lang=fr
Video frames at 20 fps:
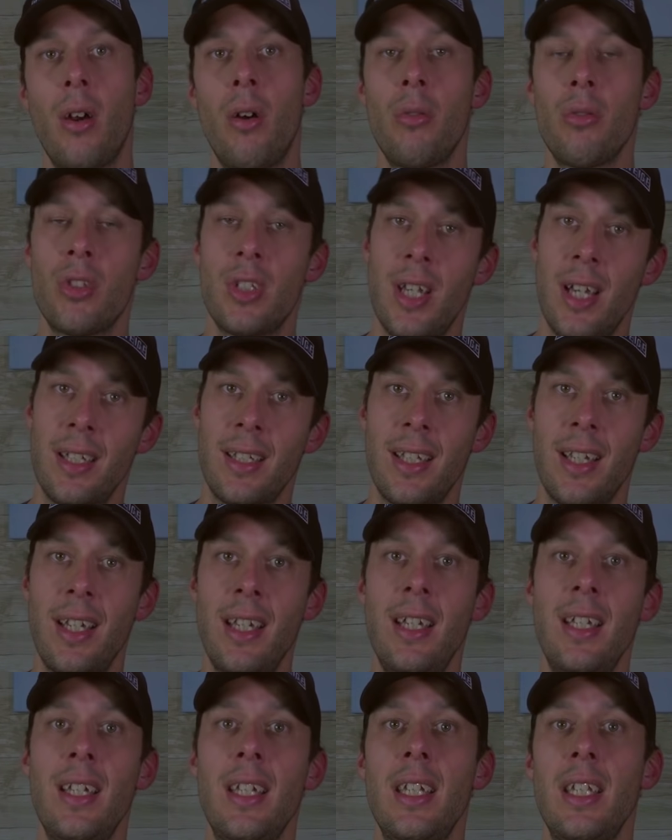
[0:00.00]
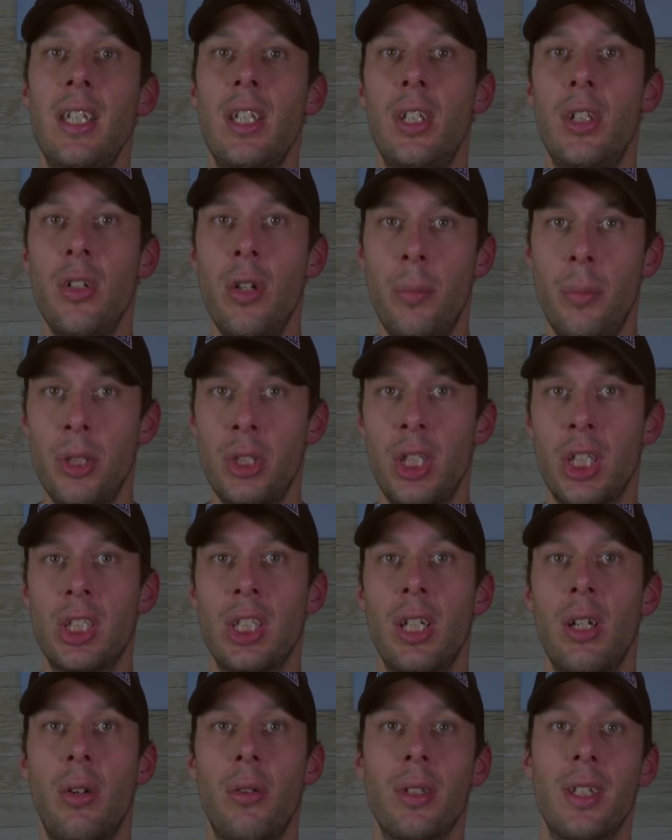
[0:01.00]
On s'entend, il n'a pas
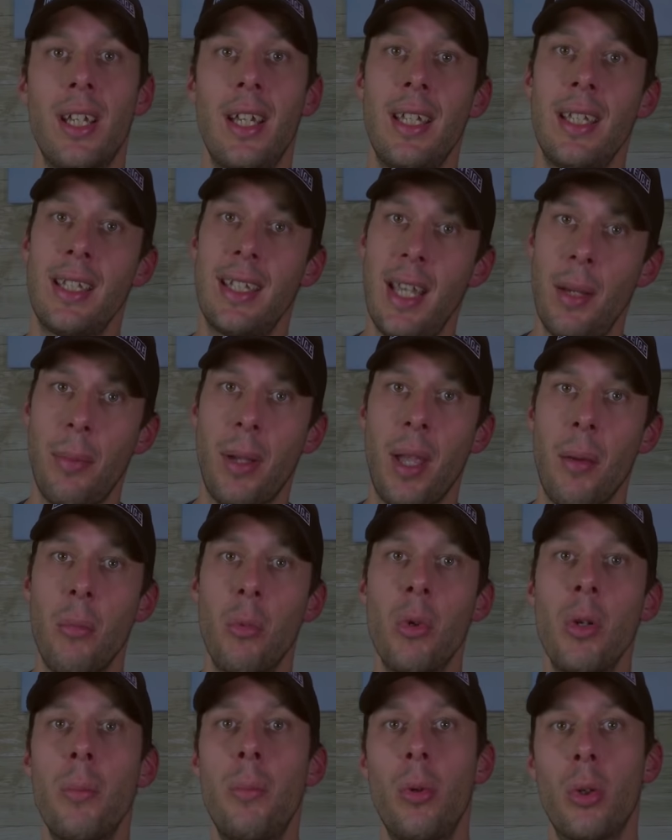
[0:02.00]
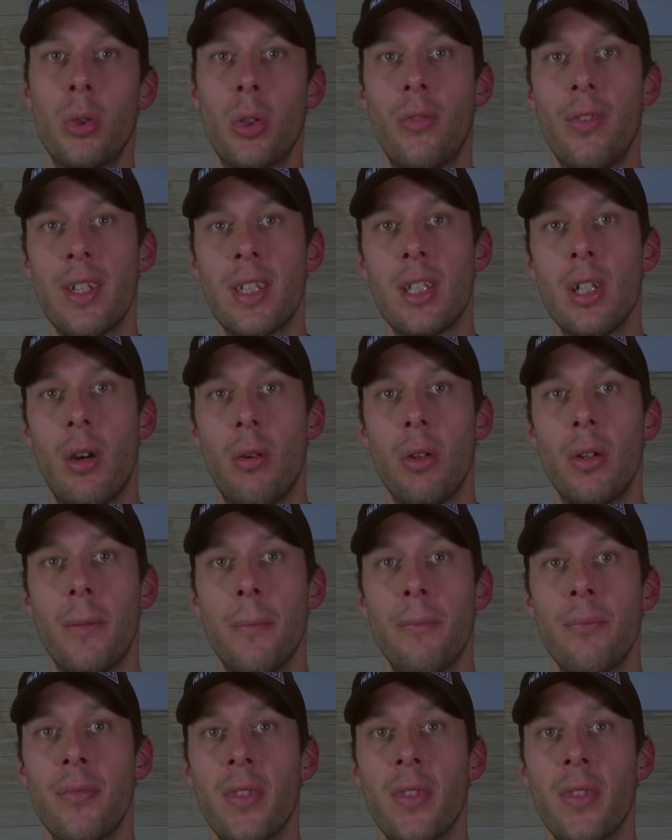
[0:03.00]
cherché longtemps, d'après moi, pour trouver ce nom-là.